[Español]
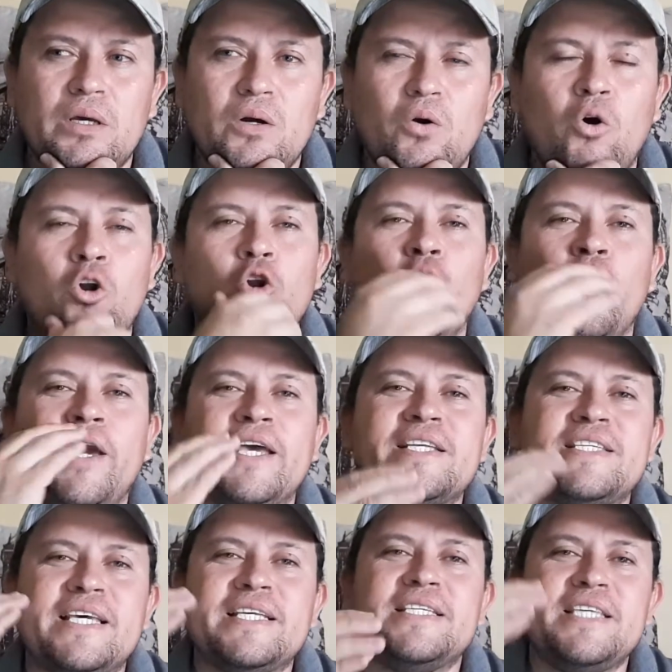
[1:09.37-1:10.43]
o lo que
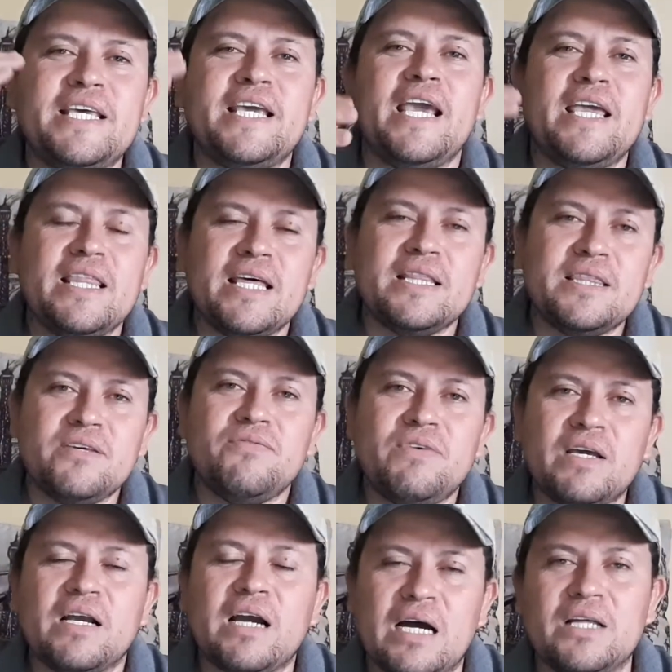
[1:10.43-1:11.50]
se sigue
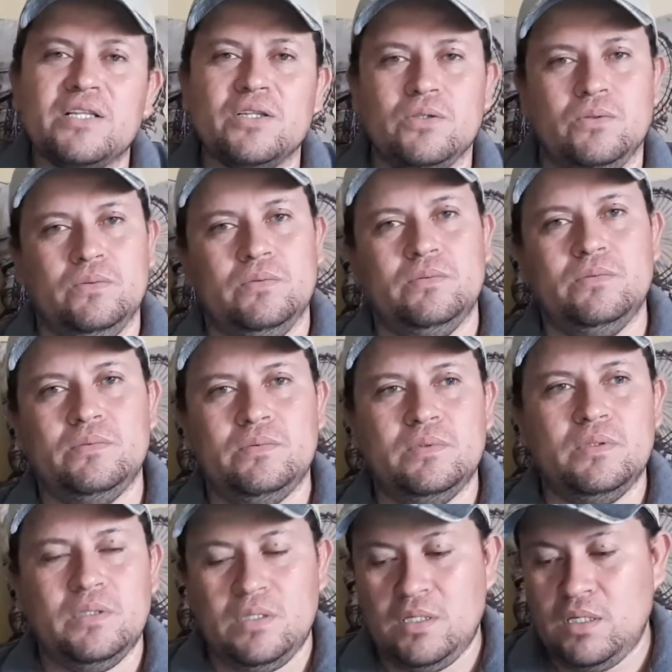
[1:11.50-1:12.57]
identificando
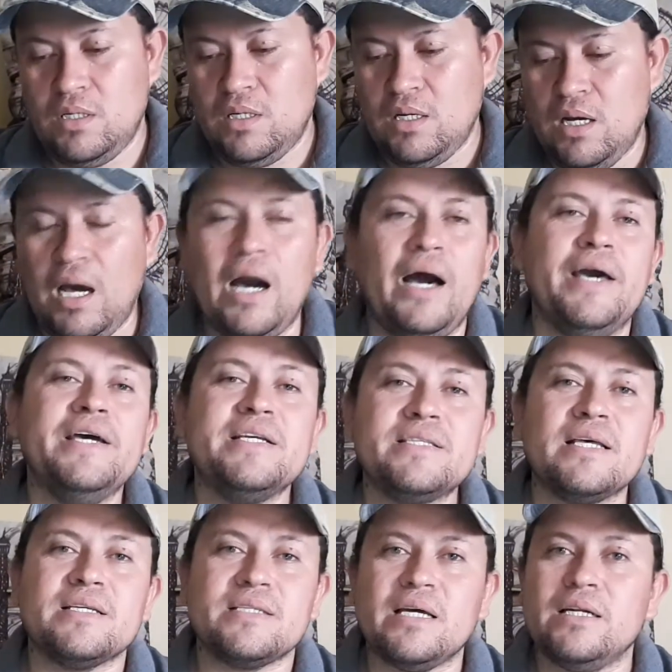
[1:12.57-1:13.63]
a
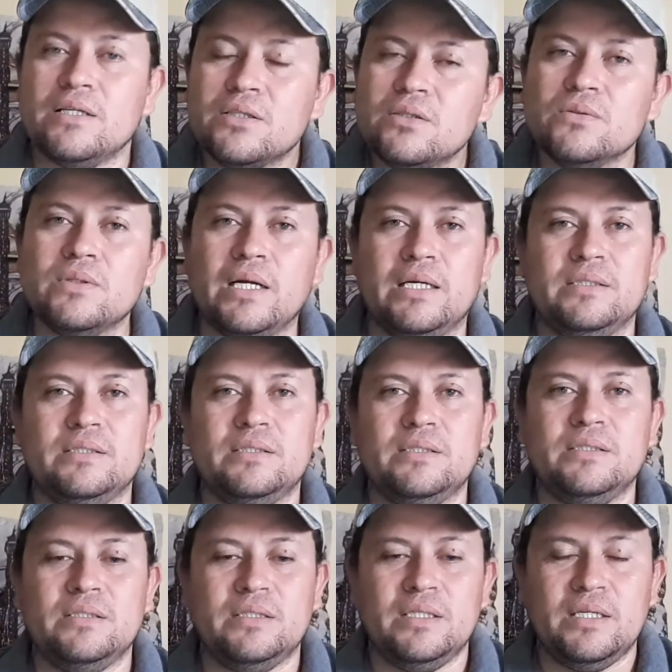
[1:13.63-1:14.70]
estas alturas
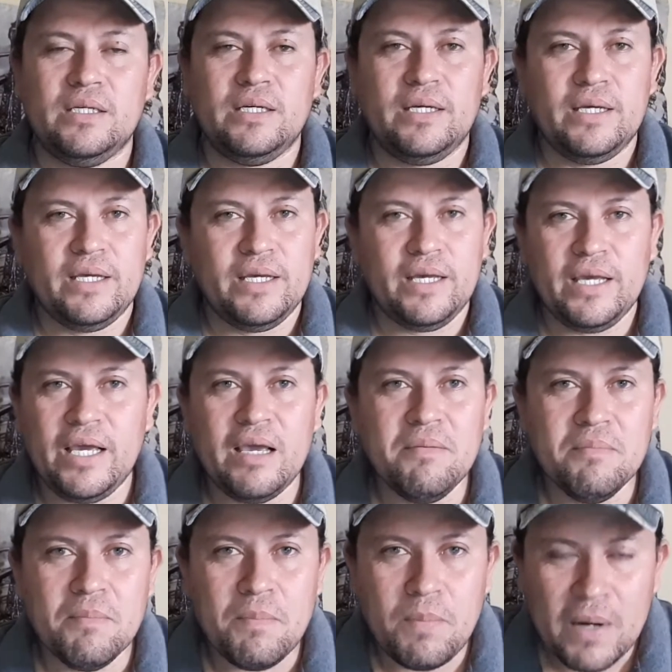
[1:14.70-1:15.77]

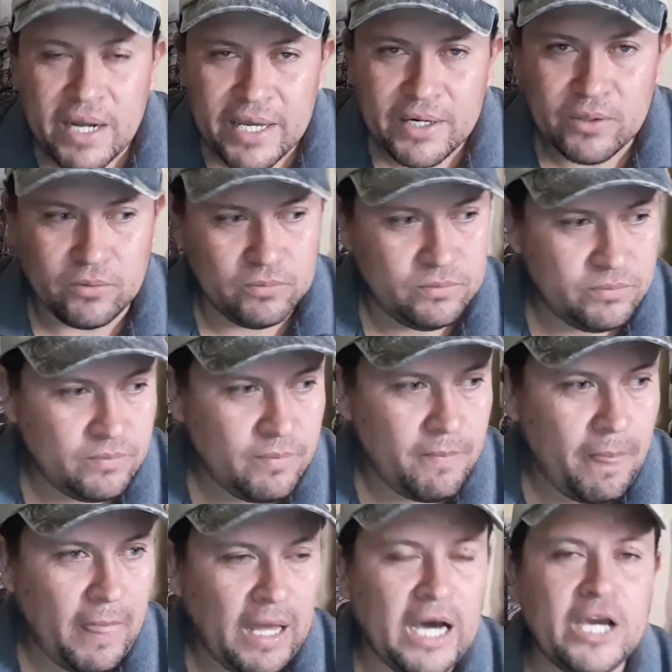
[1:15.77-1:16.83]
en pleno
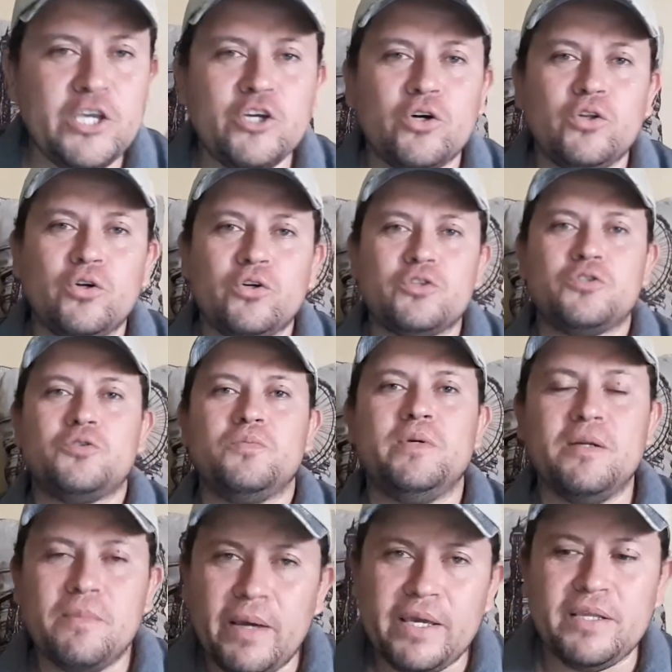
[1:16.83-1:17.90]
año
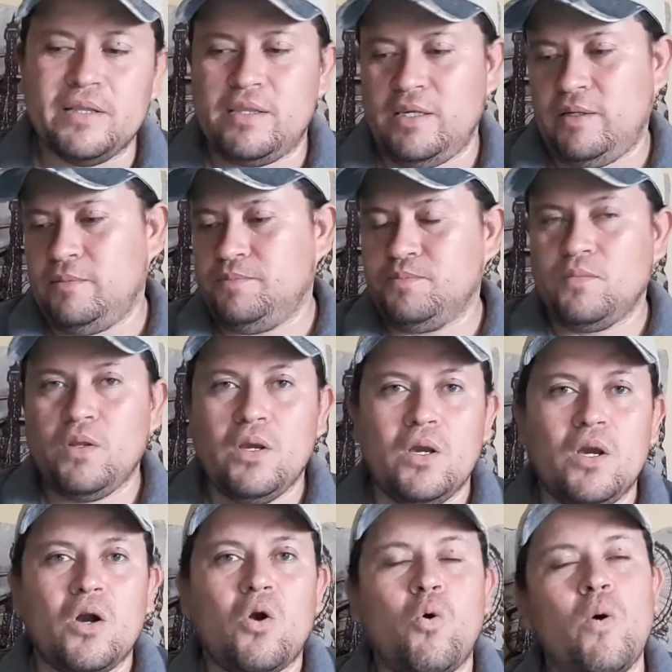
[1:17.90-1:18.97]
2020,
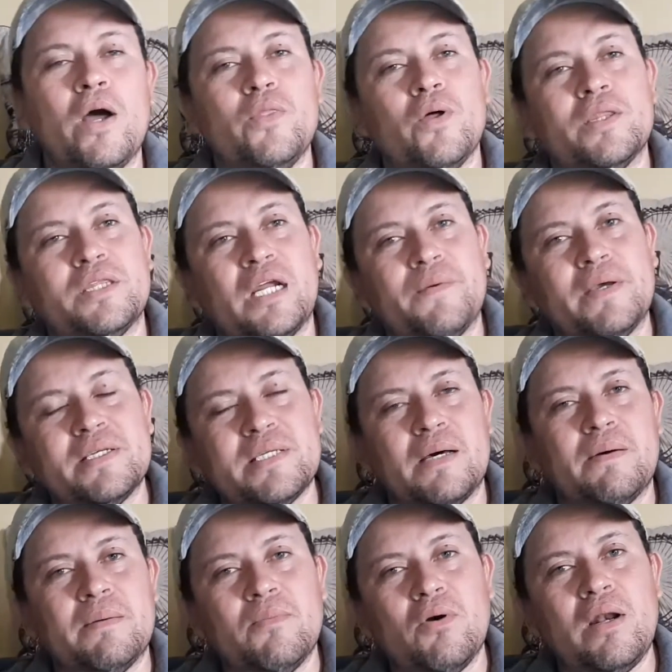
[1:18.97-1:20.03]
cuando
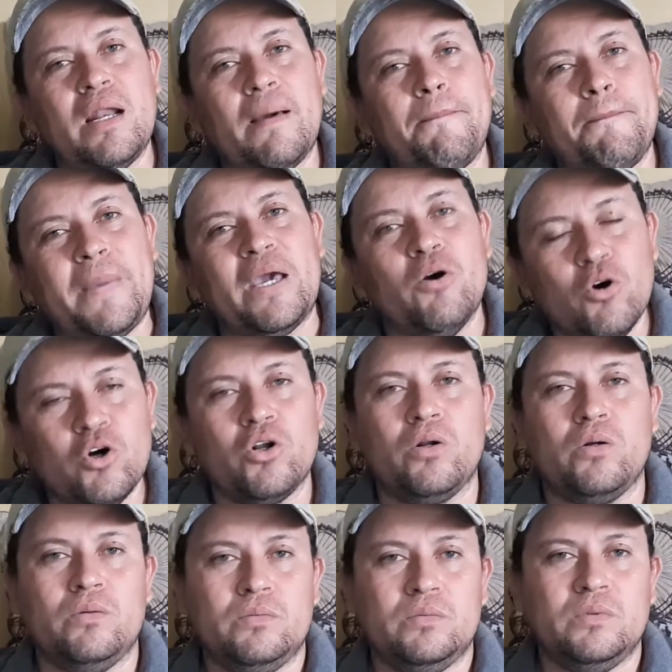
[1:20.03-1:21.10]
atravesábamos la peor
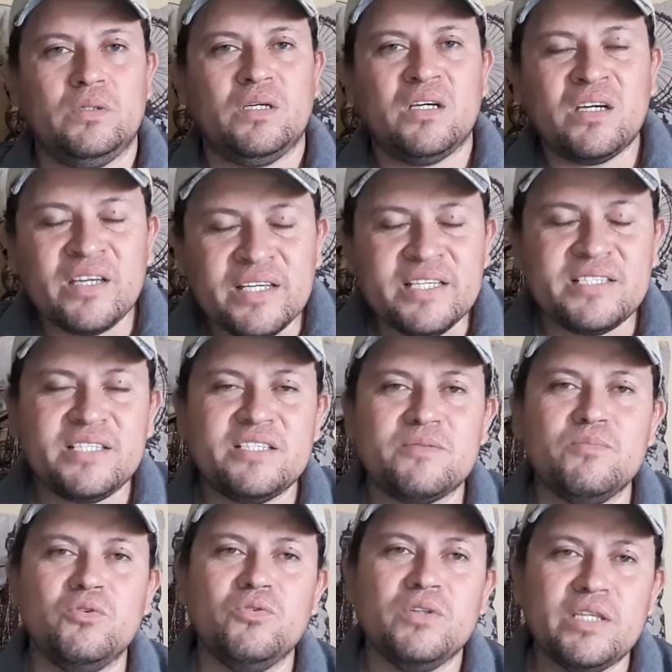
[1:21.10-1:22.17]
crisis
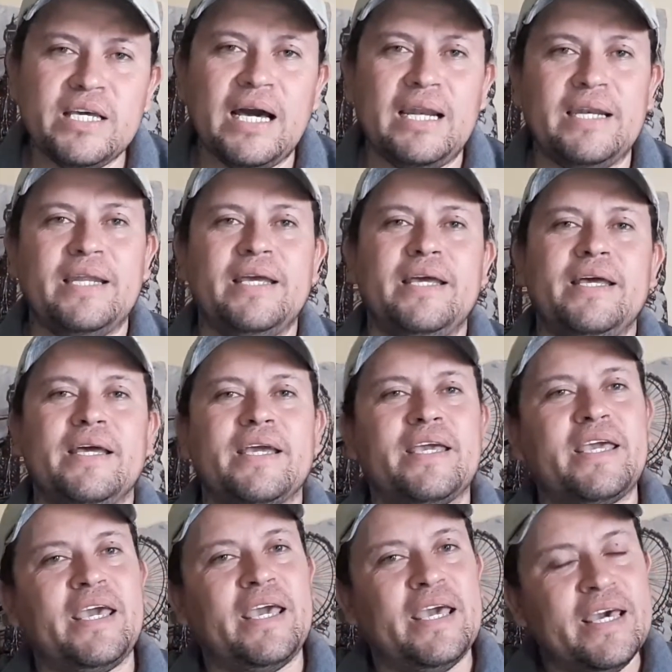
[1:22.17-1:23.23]
mundial
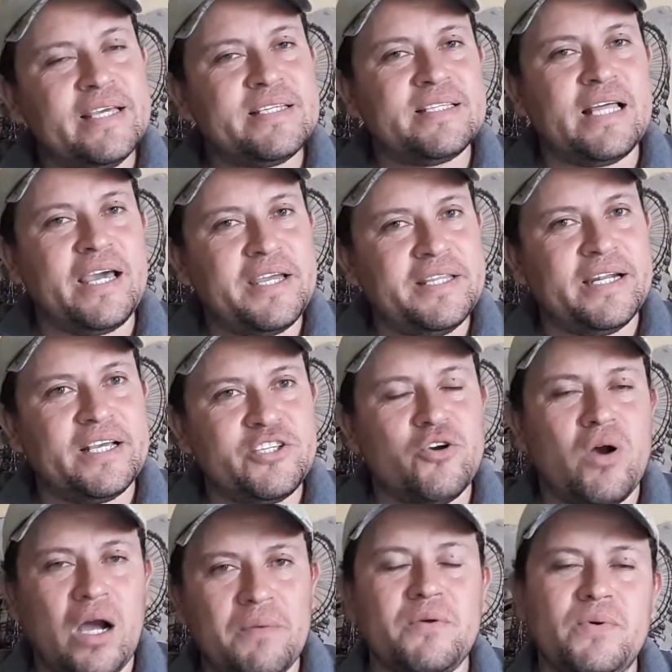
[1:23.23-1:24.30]
que esta
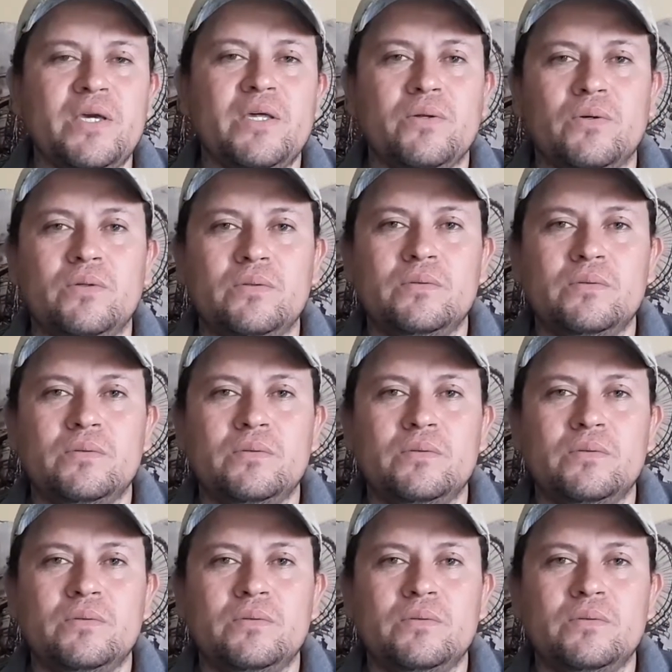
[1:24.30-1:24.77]
generación ha vivido,